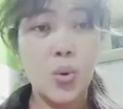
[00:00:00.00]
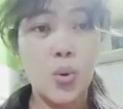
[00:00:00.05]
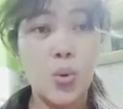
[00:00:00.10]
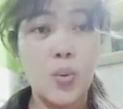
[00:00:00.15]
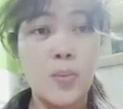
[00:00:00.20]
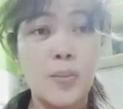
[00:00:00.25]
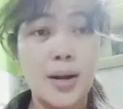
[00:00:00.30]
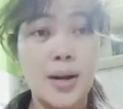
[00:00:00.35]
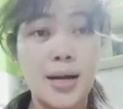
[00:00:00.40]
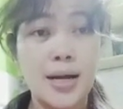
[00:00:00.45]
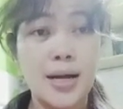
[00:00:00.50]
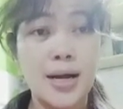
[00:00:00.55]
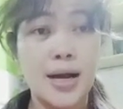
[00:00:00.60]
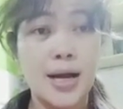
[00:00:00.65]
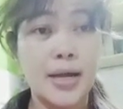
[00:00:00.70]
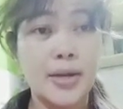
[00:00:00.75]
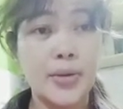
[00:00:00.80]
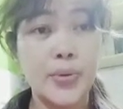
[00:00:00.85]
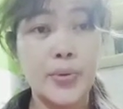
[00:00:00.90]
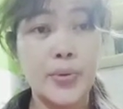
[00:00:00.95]
kung
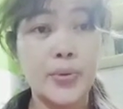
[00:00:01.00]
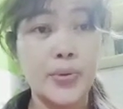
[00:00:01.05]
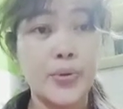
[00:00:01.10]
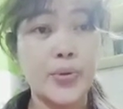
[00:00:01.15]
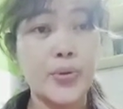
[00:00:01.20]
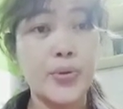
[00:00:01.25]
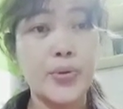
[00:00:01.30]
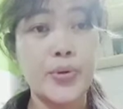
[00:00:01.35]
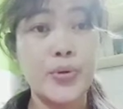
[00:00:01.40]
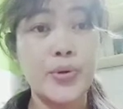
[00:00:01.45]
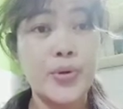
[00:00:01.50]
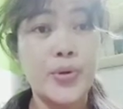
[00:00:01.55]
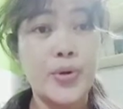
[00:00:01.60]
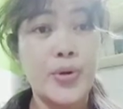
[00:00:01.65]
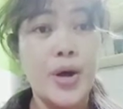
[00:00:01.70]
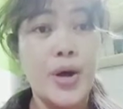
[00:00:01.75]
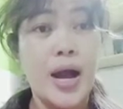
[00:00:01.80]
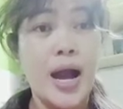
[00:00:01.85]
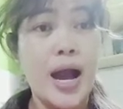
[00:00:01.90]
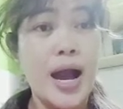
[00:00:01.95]
magkano yung
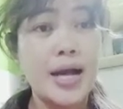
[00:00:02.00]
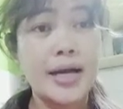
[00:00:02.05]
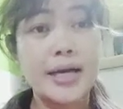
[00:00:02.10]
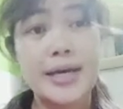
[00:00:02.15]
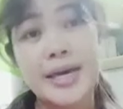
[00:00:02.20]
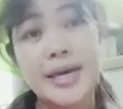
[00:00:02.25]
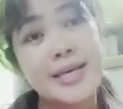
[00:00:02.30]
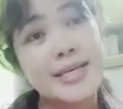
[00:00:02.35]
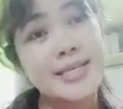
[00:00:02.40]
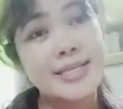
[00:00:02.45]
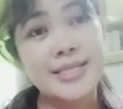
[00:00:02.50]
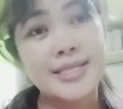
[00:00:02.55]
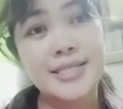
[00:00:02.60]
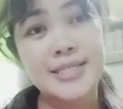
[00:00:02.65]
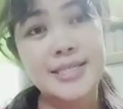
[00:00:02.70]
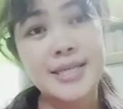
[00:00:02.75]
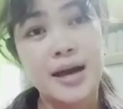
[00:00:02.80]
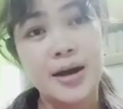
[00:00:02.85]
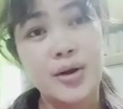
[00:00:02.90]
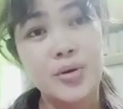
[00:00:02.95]
aking
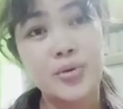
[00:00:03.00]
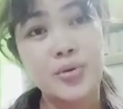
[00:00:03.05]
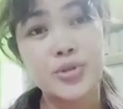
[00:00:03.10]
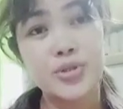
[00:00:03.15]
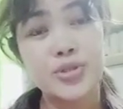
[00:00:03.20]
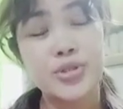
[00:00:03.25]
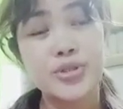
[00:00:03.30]
sahod.